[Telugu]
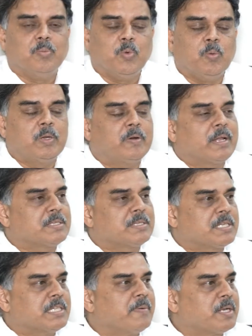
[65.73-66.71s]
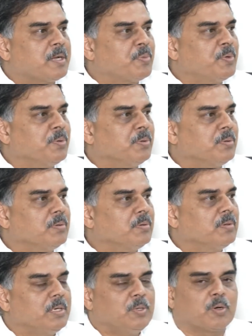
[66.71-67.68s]
భూములు ఇవ్వడానికి సిద్ధమైనప్పుడు
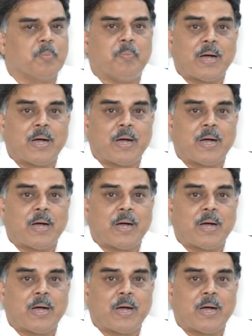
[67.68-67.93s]
ఇది ఒక